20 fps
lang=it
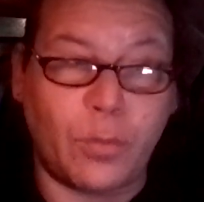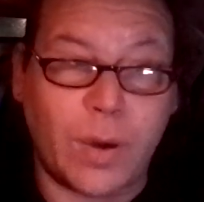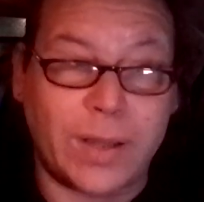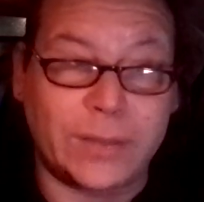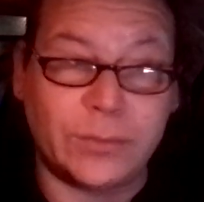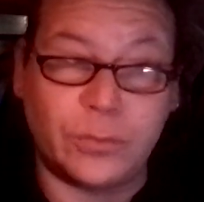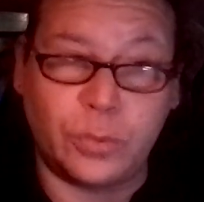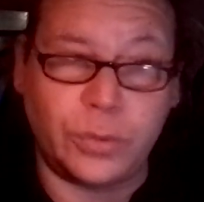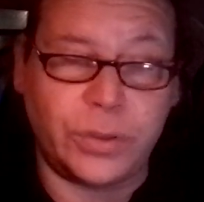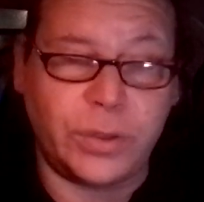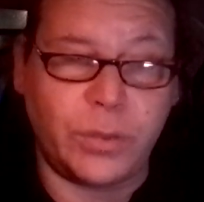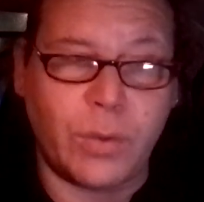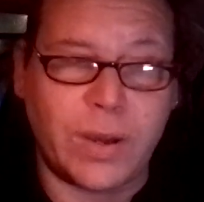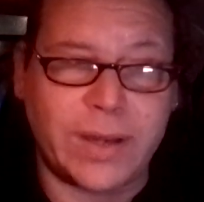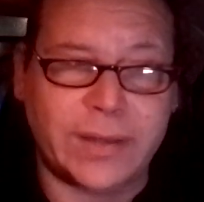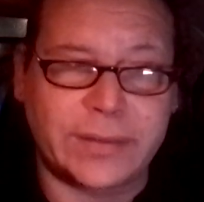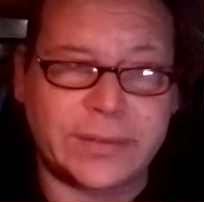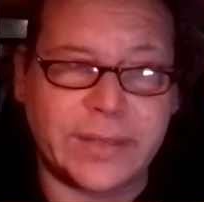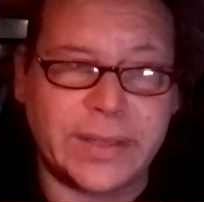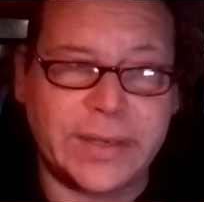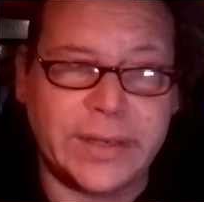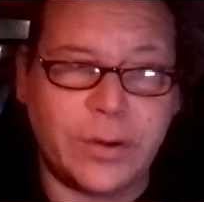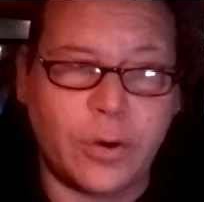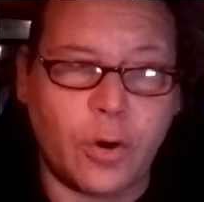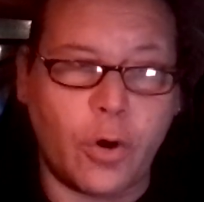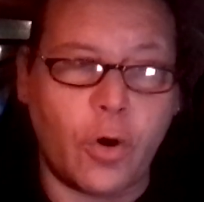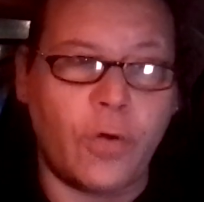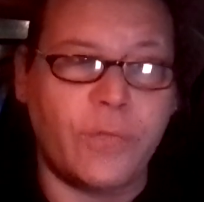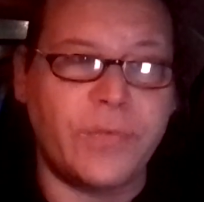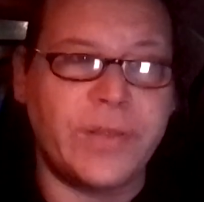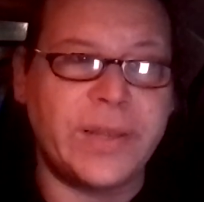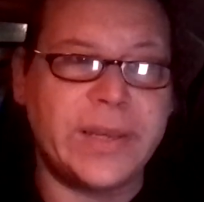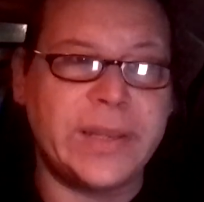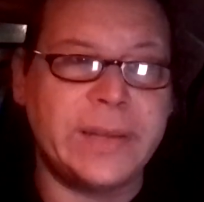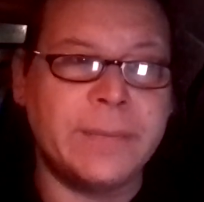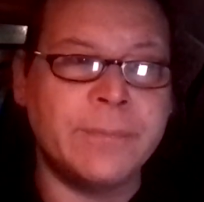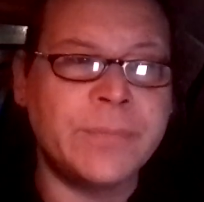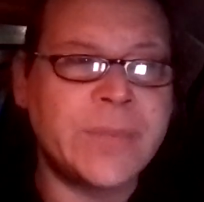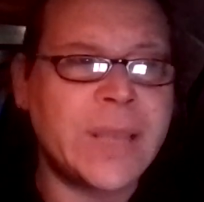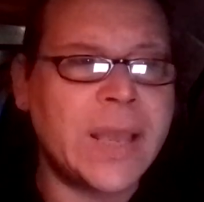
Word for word: quanto riguarda i ricoveri.